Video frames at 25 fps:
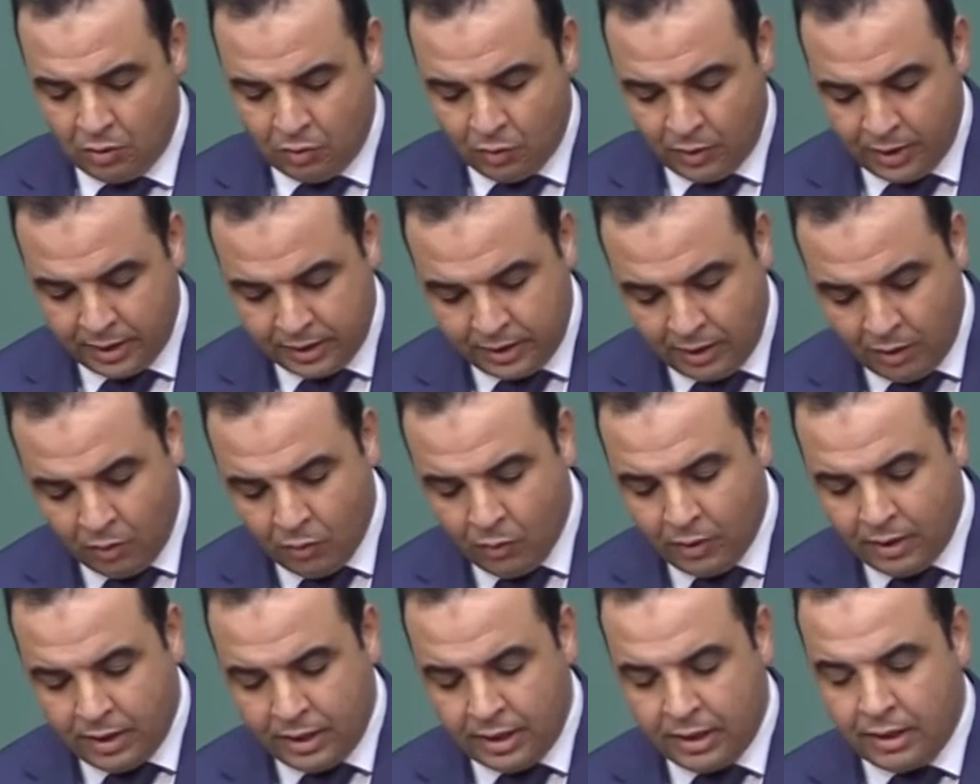وهذا
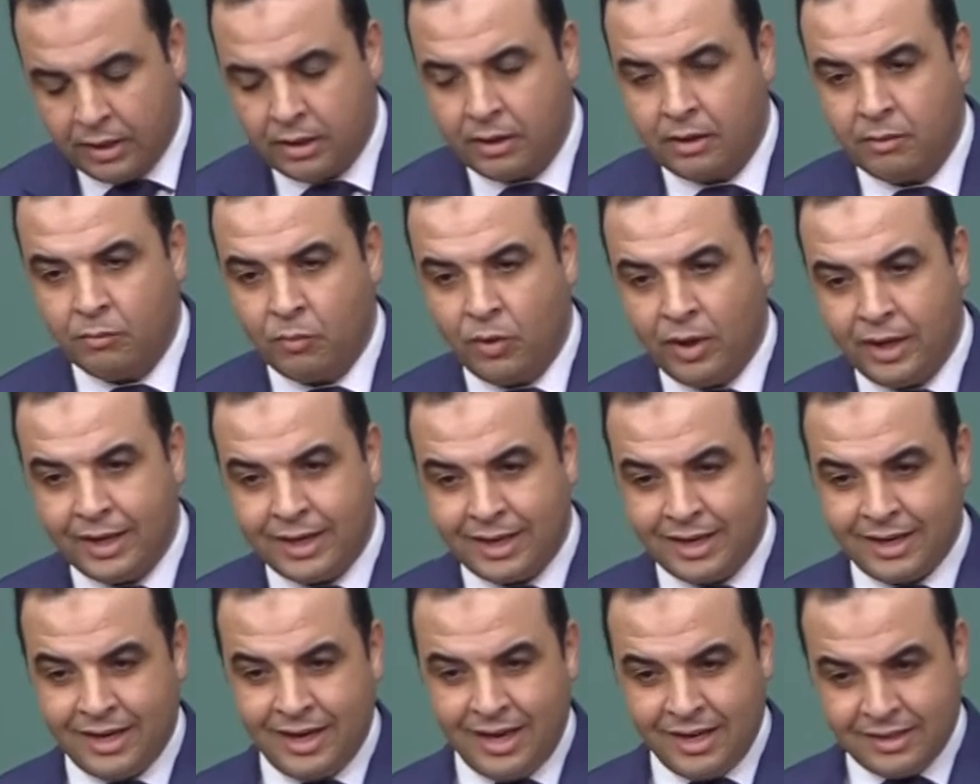هو
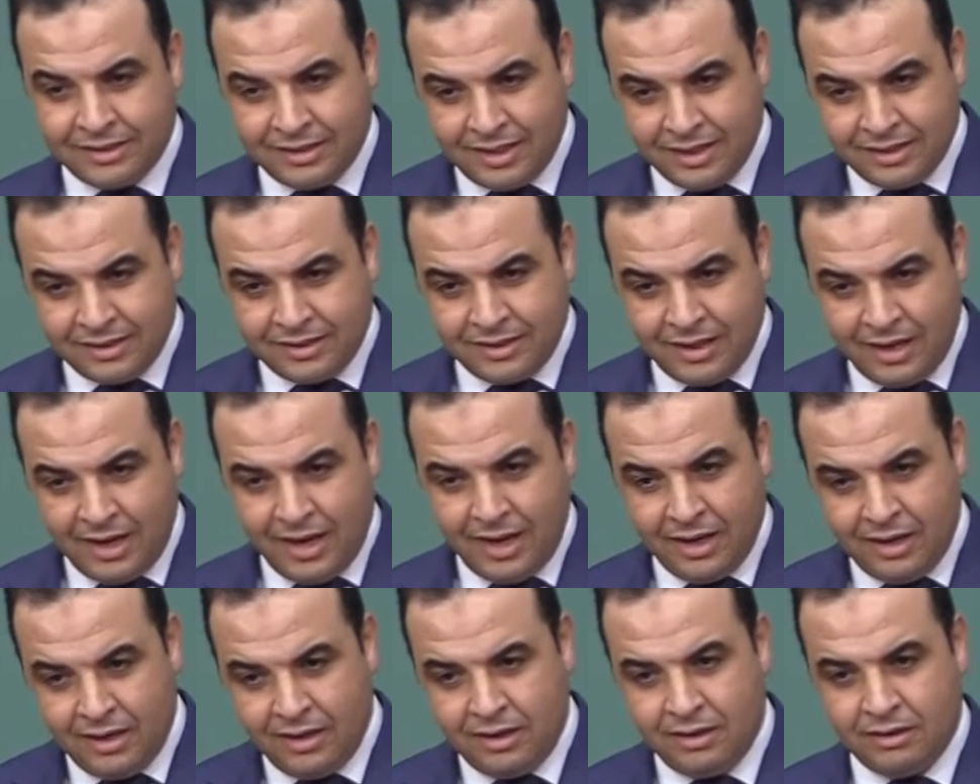المحرك الاساس
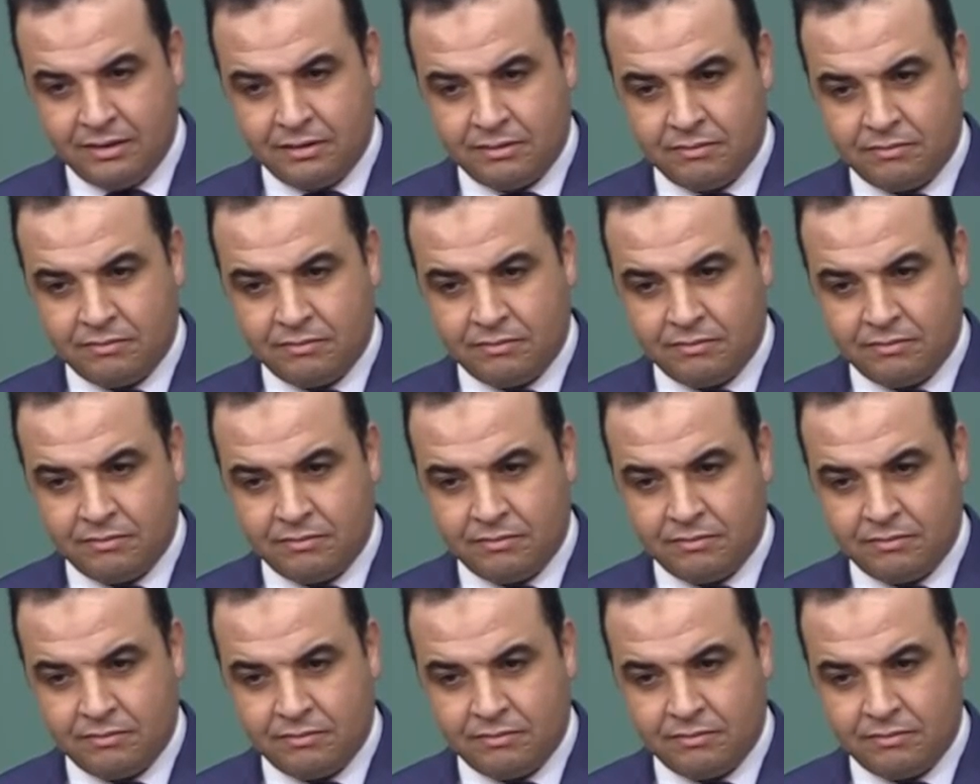ديال اي